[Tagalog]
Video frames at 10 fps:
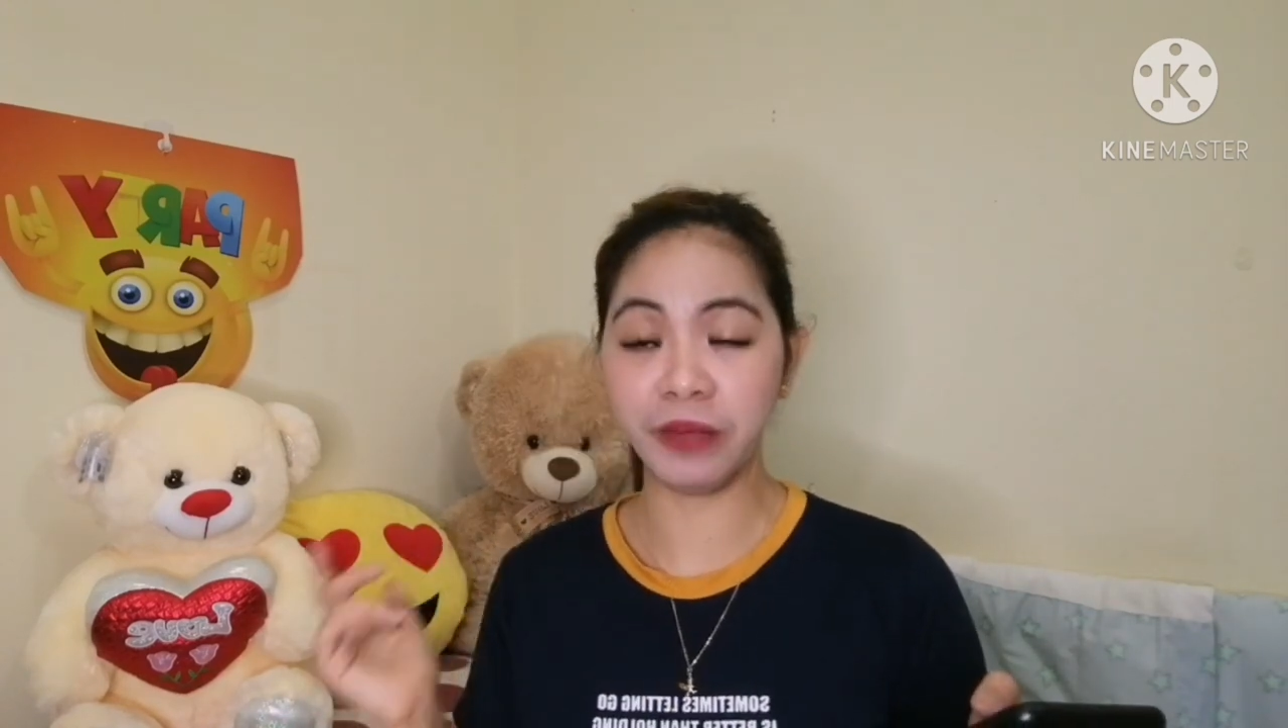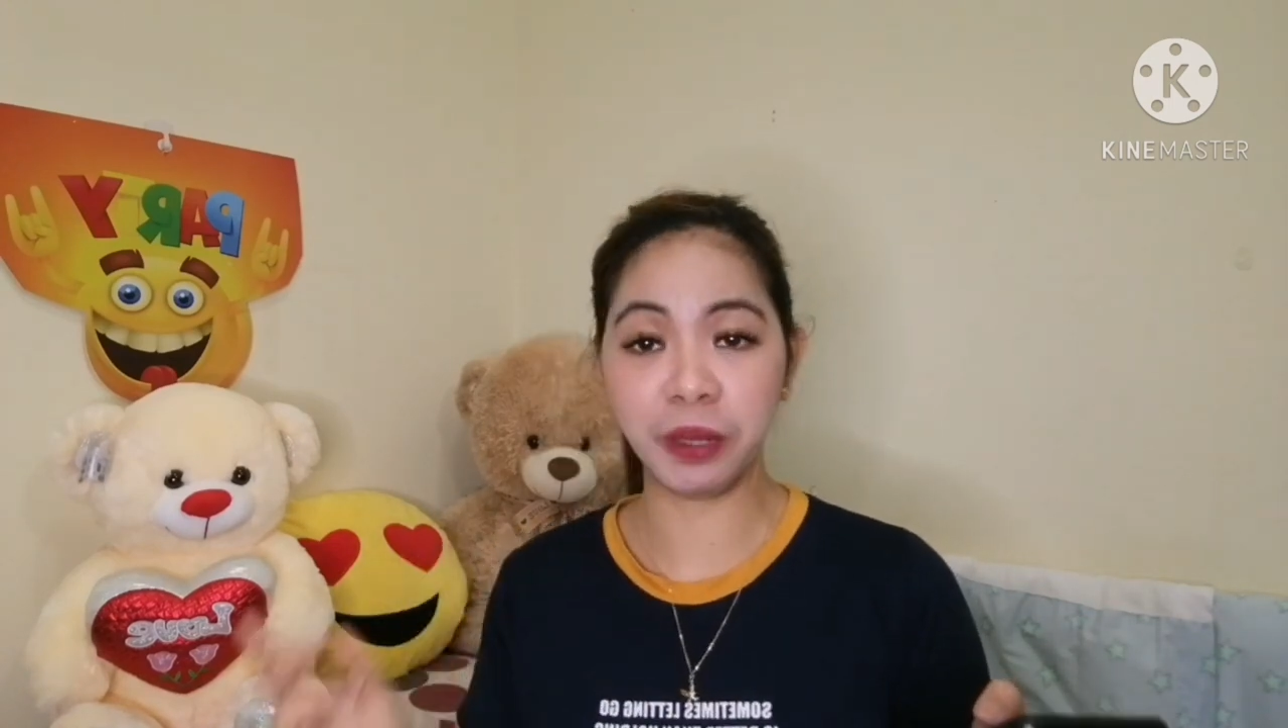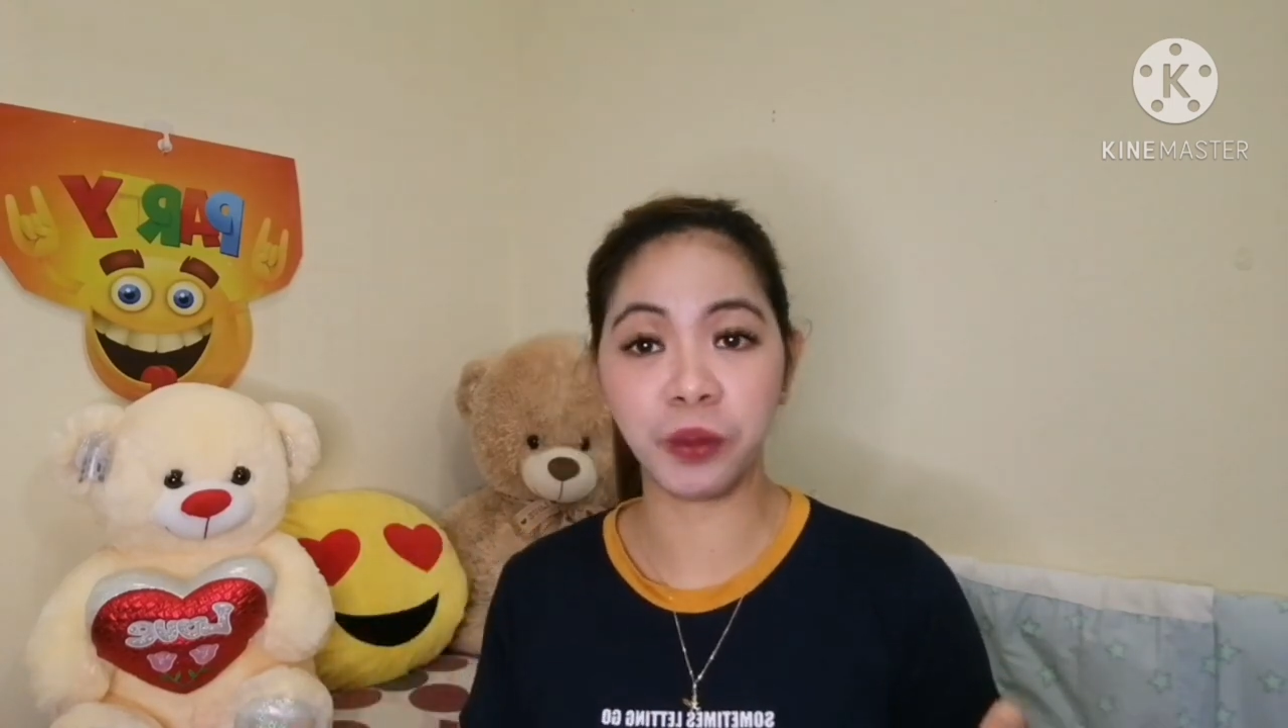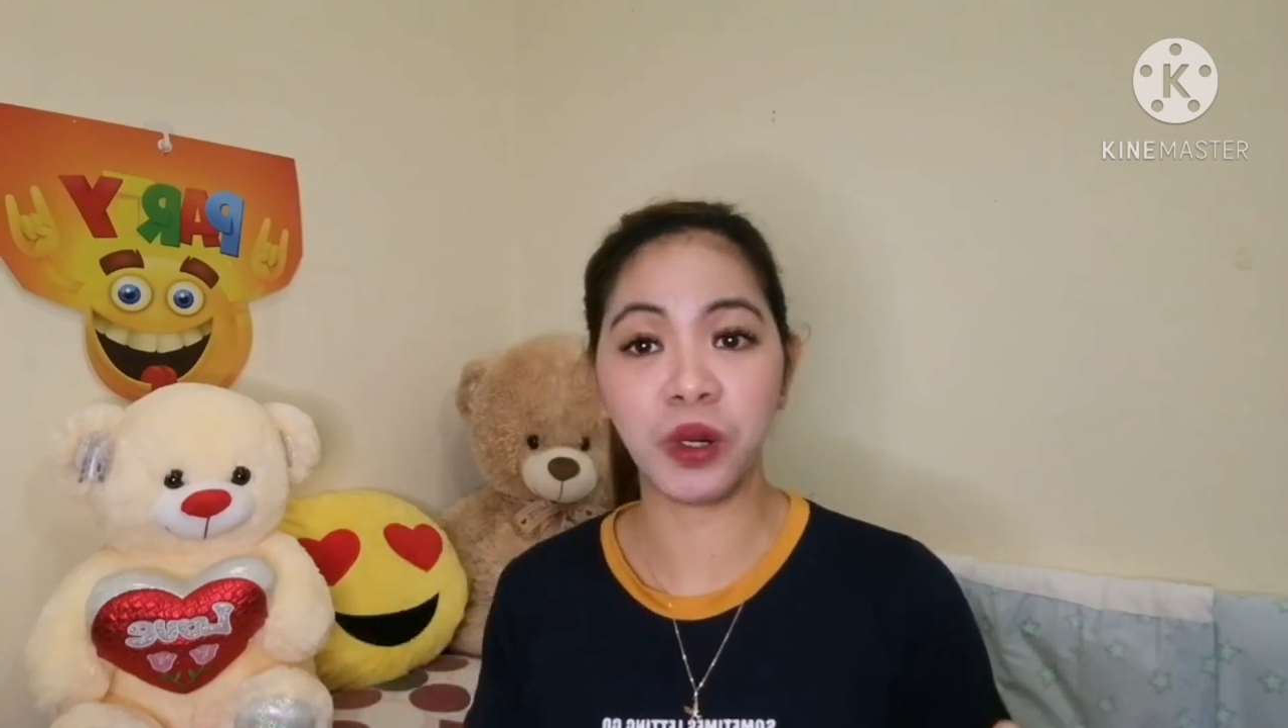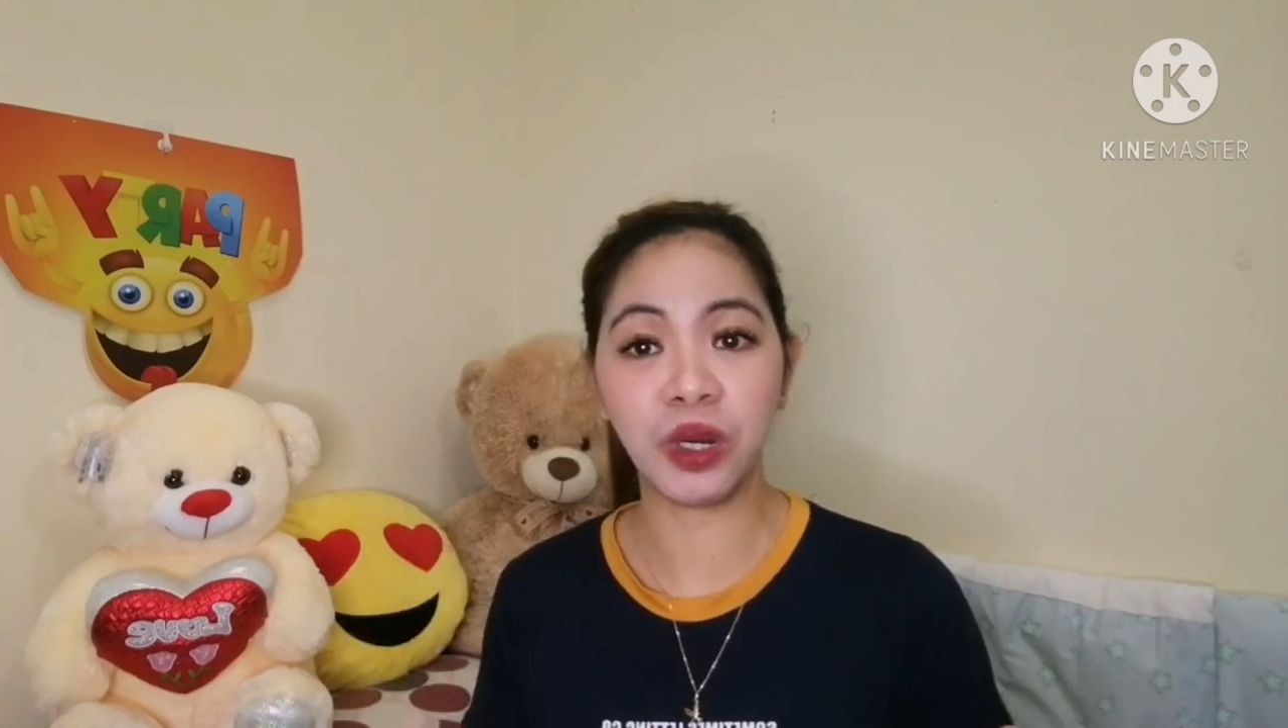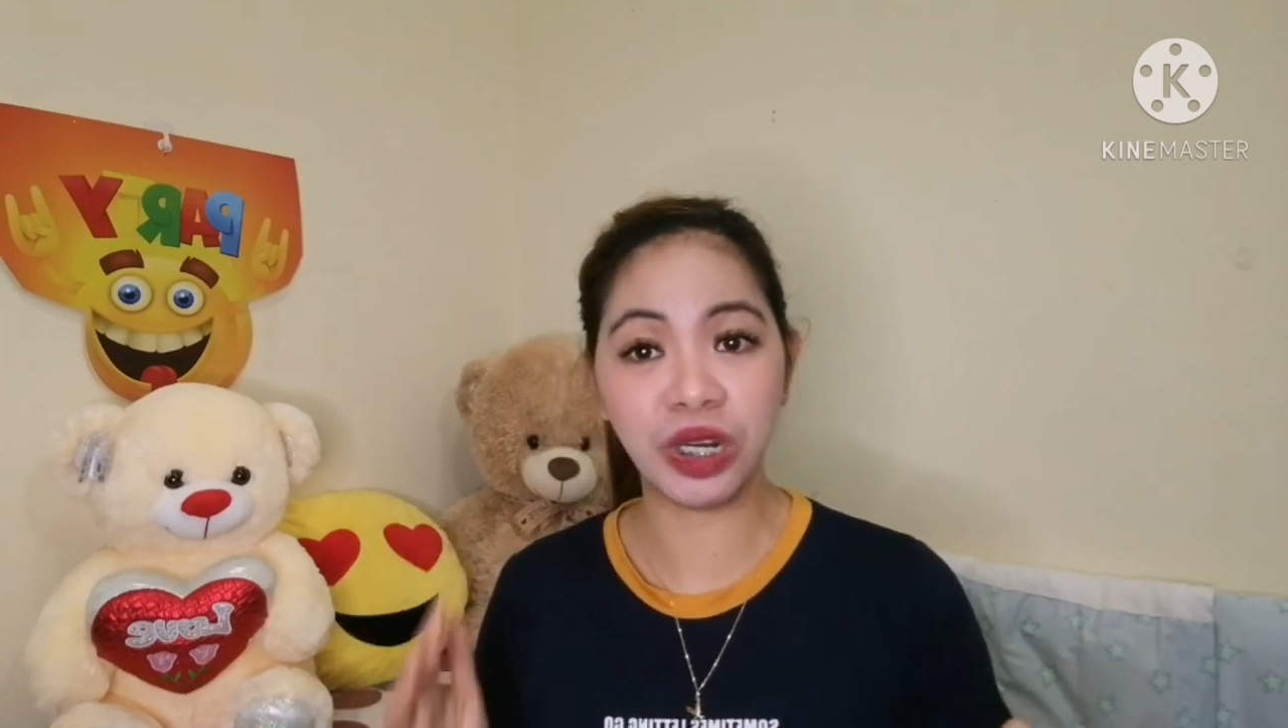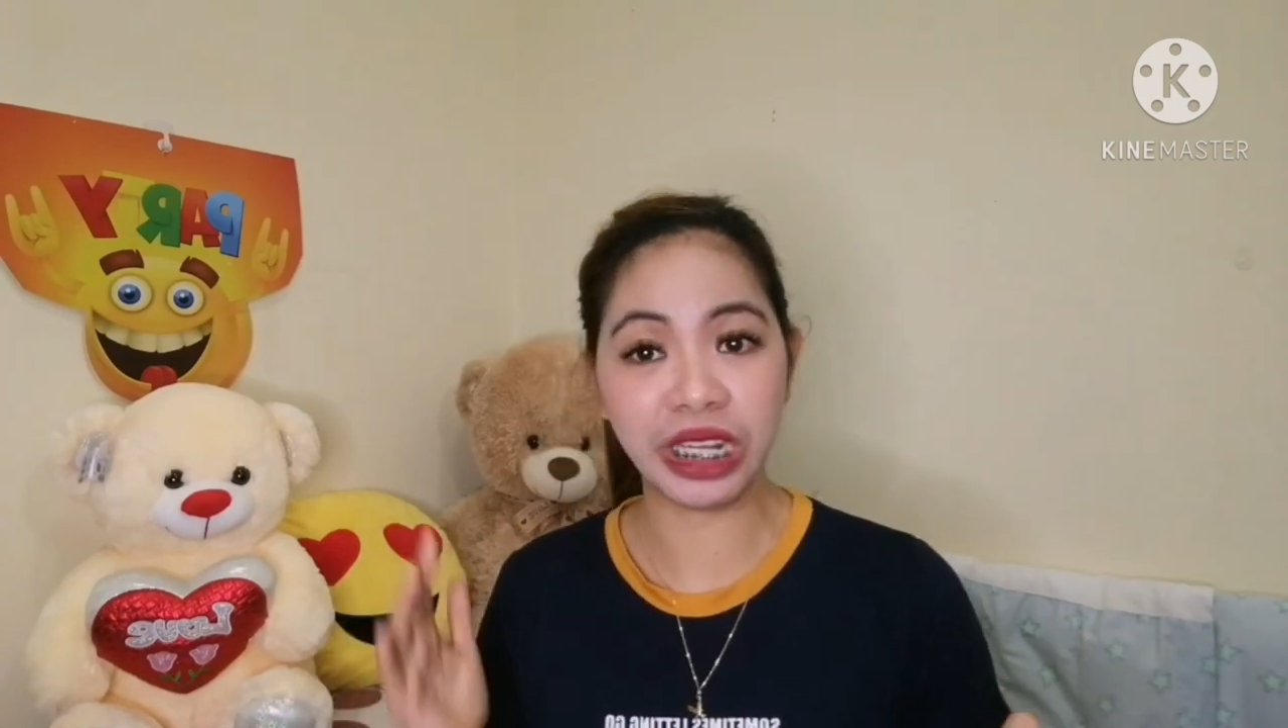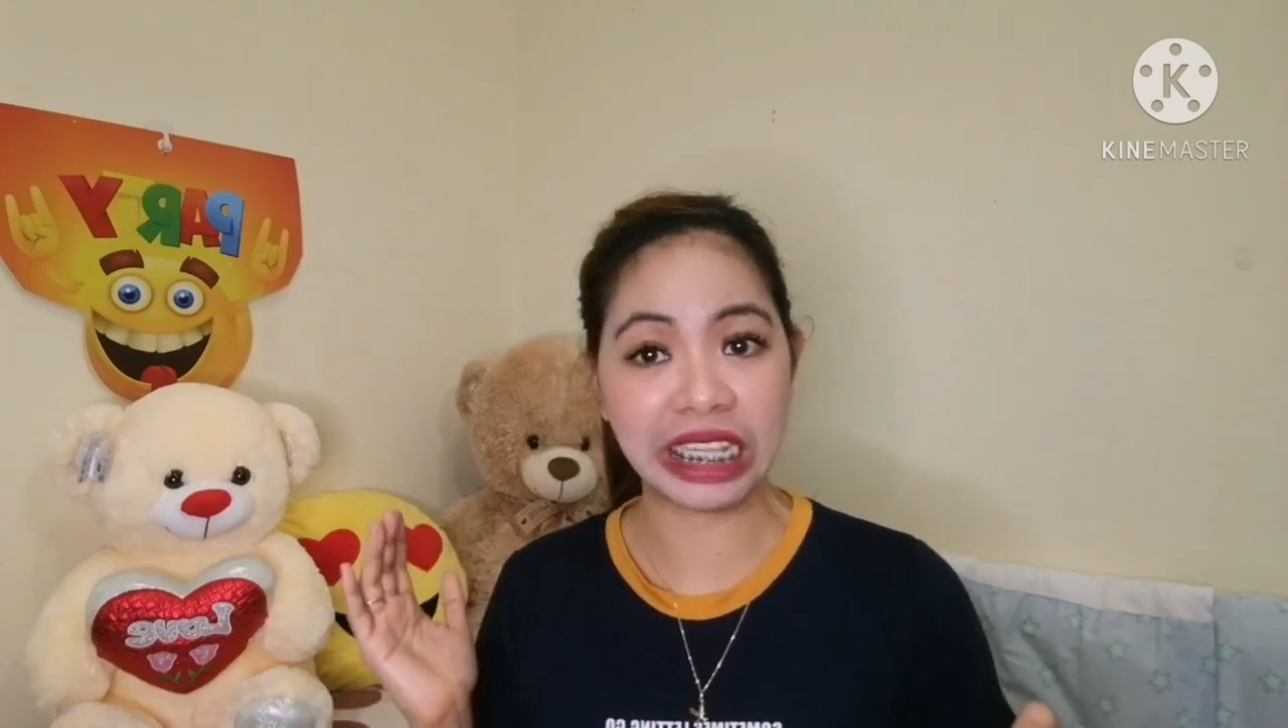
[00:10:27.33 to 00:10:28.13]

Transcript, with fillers: people na